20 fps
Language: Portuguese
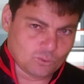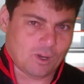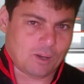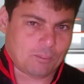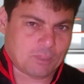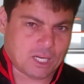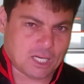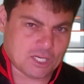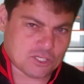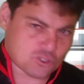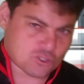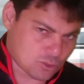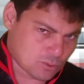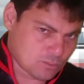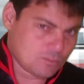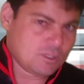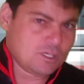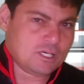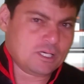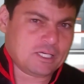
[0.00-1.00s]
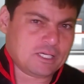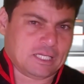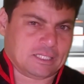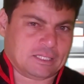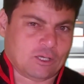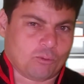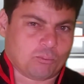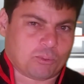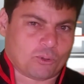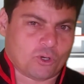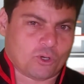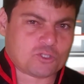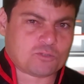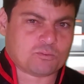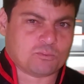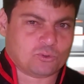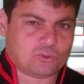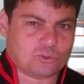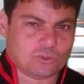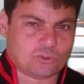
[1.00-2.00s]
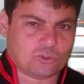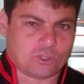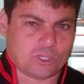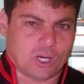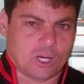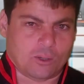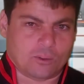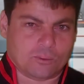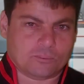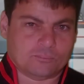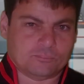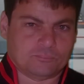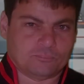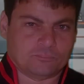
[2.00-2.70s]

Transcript: Um abraço e até o próximo tutorial.